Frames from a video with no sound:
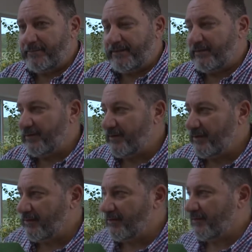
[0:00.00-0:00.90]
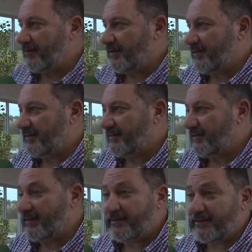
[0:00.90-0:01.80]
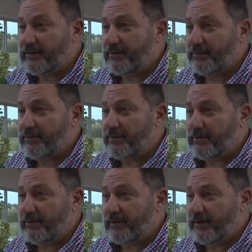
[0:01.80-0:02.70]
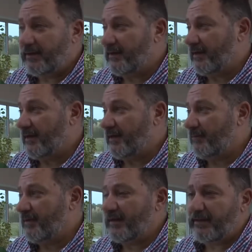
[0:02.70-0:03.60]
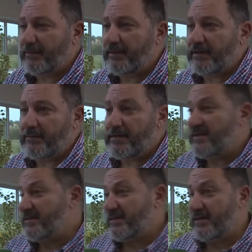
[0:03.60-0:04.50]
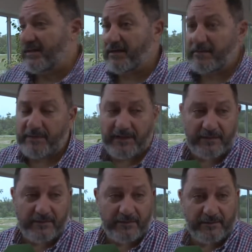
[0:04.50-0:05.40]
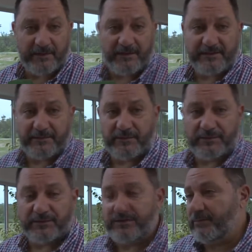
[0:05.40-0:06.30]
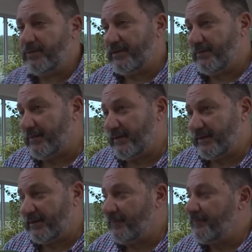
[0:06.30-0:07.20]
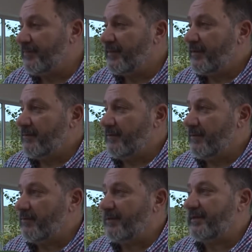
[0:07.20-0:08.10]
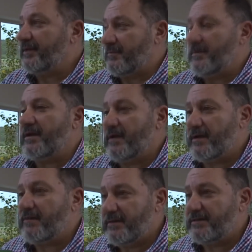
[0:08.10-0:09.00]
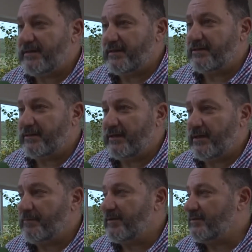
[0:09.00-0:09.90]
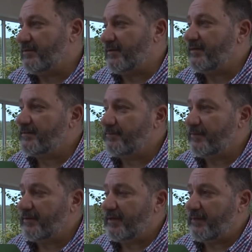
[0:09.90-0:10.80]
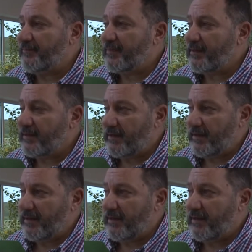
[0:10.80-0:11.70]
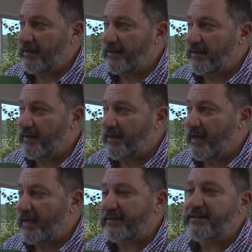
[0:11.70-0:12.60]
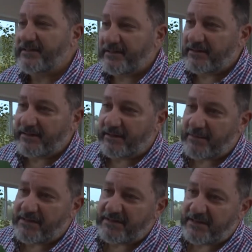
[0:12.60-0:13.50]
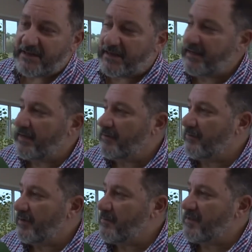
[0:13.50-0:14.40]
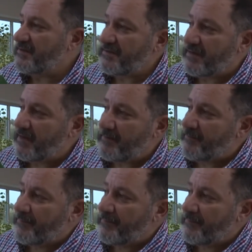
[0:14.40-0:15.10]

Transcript: patología oncológica se trata hoy por hoy, el paradigma de la medicina ha cambiado de hace mucho tiempo esta parte, pero cuesta cambiar la cabeza de las personas, porque eh, antes la medicina era una medicina